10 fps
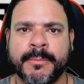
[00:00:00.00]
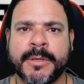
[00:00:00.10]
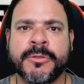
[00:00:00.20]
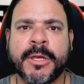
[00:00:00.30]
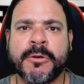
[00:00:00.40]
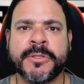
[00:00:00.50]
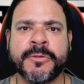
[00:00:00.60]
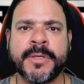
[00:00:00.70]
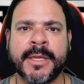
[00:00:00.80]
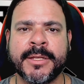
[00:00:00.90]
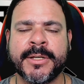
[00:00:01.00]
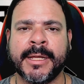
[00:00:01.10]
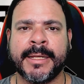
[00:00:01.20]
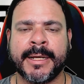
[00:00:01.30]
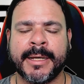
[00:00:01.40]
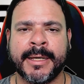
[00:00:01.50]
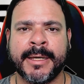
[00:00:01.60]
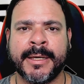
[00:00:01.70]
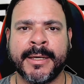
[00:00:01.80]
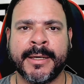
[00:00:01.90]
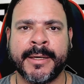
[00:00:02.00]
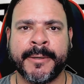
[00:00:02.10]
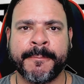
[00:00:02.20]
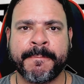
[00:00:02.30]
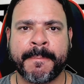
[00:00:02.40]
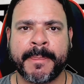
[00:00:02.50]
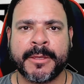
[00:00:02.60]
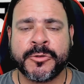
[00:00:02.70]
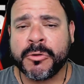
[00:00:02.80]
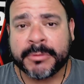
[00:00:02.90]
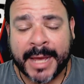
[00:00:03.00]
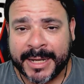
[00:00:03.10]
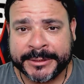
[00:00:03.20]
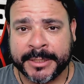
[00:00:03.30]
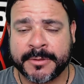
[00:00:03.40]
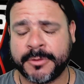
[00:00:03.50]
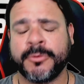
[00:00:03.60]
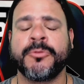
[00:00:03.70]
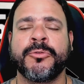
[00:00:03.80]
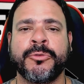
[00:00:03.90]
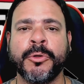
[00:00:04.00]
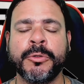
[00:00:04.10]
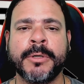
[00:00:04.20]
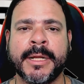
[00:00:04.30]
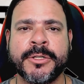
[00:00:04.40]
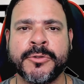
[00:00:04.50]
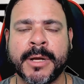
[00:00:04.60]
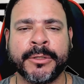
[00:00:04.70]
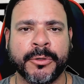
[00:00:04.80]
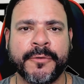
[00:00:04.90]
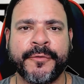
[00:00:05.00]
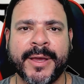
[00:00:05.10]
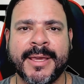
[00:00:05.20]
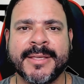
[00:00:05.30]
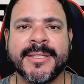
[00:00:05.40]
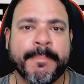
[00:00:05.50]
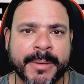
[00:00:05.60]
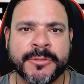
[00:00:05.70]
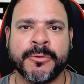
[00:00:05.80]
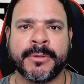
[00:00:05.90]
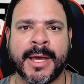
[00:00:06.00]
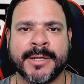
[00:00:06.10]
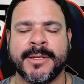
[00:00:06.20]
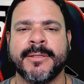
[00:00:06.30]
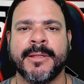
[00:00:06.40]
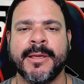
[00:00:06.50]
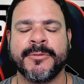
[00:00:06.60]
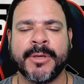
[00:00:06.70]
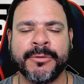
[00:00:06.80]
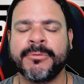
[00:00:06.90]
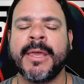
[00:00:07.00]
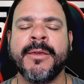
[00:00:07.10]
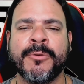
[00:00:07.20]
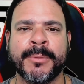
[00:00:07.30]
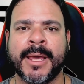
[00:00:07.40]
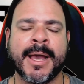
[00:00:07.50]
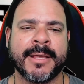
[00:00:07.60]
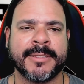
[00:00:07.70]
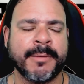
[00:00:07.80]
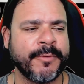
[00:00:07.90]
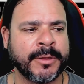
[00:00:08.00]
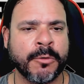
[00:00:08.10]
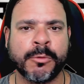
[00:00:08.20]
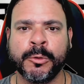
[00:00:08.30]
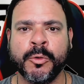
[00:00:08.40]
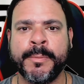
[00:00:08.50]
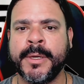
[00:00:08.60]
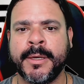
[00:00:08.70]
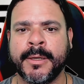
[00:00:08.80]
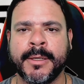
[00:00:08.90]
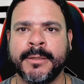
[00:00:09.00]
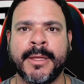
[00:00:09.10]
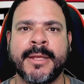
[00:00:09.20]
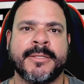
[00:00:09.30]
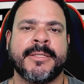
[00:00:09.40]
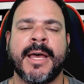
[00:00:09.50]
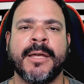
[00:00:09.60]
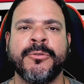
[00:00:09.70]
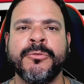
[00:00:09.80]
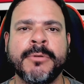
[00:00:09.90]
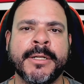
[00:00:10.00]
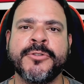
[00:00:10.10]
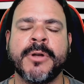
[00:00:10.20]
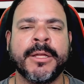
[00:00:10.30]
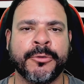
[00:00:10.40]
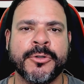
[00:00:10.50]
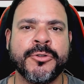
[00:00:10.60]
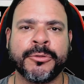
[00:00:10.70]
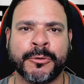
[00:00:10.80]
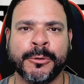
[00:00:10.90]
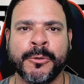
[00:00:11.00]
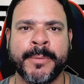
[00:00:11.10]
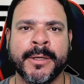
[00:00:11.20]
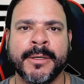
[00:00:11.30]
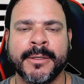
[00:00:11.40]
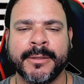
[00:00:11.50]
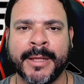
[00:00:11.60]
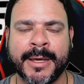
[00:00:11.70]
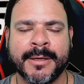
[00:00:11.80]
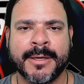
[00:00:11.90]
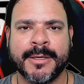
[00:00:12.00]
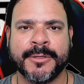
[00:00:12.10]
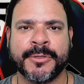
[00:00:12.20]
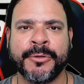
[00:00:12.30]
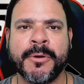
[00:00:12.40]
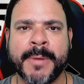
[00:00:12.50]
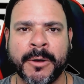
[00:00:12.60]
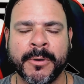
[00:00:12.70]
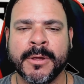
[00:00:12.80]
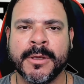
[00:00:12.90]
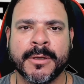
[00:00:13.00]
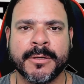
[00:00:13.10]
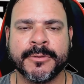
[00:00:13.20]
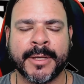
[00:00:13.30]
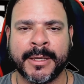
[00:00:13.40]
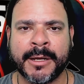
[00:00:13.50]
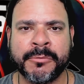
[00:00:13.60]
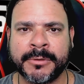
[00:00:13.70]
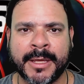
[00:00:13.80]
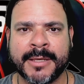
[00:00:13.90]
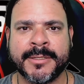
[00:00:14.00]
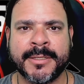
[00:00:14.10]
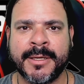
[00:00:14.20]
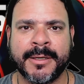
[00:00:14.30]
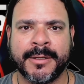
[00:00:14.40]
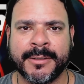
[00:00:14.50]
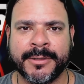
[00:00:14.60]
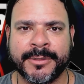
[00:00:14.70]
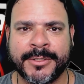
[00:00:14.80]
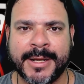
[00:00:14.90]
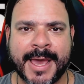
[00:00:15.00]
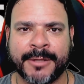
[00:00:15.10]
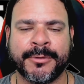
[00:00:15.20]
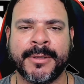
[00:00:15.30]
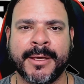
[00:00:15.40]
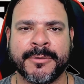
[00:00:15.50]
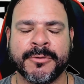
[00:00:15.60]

Mas o negócio é o seguinte, galera, é... sondagens todo grande jogador vai receber sondagens, né? Isso aí não tem como negar. Sempre vai ter um clube interessado num grande jogador de outro clube, né? Isso é normal. Isso aí acontece direto, né?